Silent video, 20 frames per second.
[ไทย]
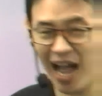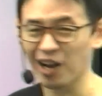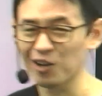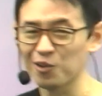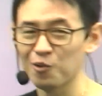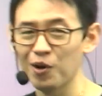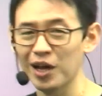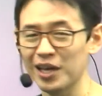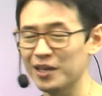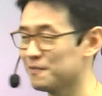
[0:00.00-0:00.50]
ก
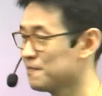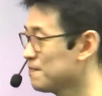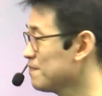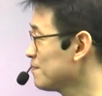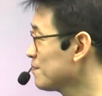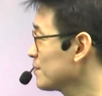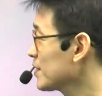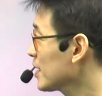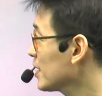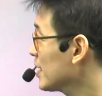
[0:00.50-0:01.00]
ด้วย
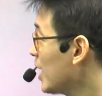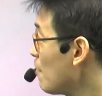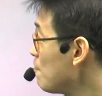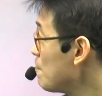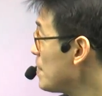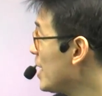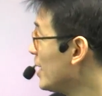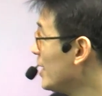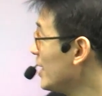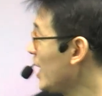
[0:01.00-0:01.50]
ถ้า B
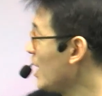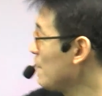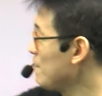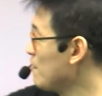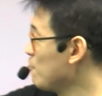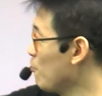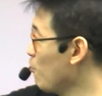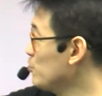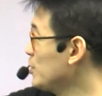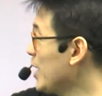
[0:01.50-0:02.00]
ที่แน่เป็น
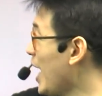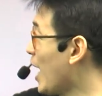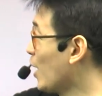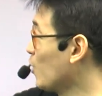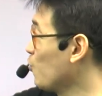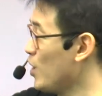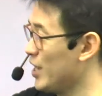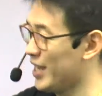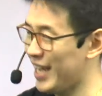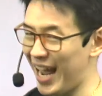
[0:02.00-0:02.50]
มุมฉาก
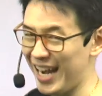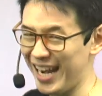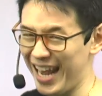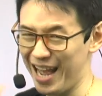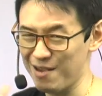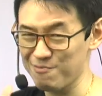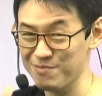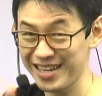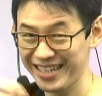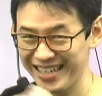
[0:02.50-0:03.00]
ด้วยการหา
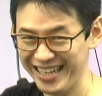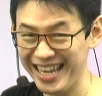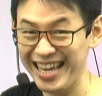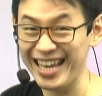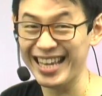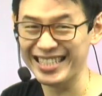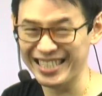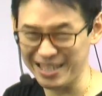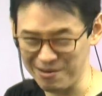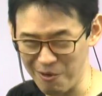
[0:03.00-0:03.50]
พื้นที่
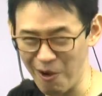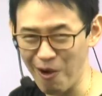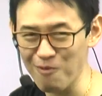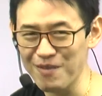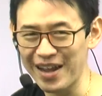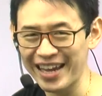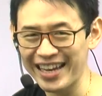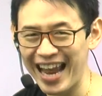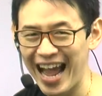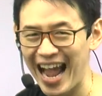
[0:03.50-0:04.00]
จะพอไป
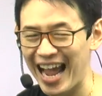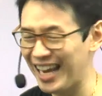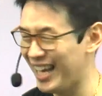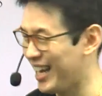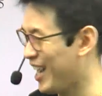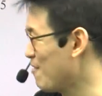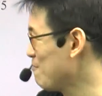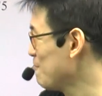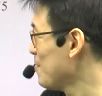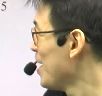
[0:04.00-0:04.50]
ได้แล้วค
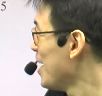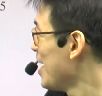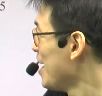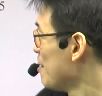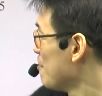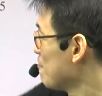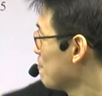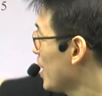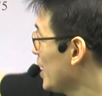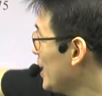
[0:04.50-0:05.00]
รับ
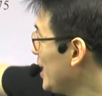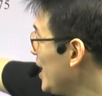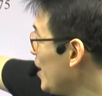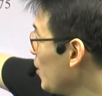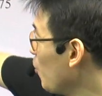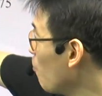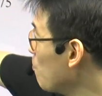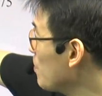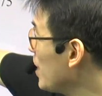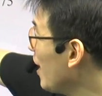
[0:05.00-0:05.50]
พื้นที่
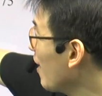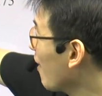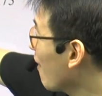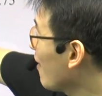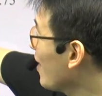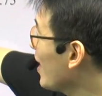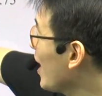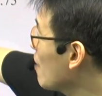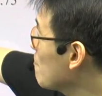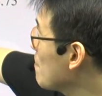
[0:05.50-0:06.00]
รูปนี้เหรอ
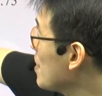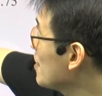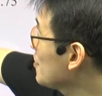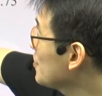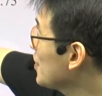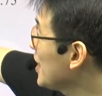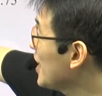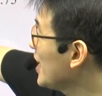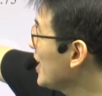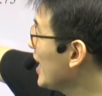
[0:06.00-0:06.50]
A B C
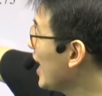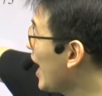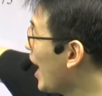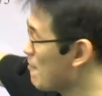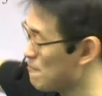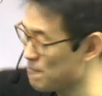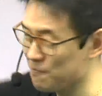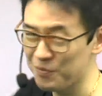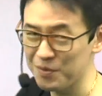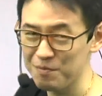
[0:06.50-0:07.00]
D E F
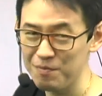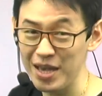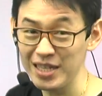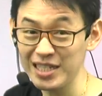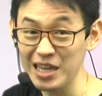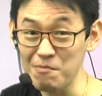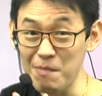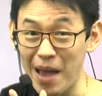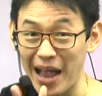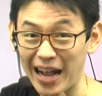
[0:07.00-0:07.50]
พี่จะ
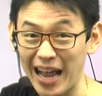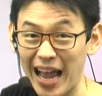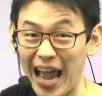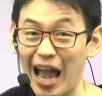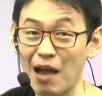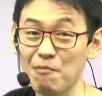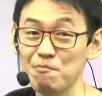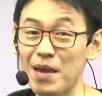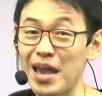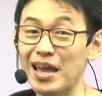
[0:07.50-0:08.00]
แบ่งหา
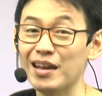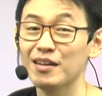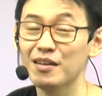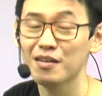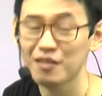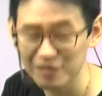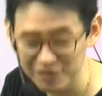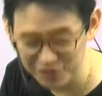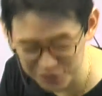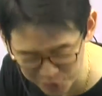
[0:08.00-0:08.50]
เป็น
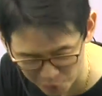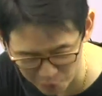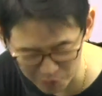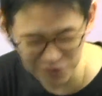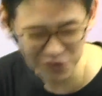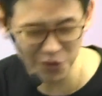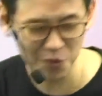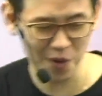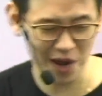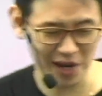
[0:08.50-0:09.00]
2
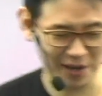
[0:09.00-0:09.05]
ส่วน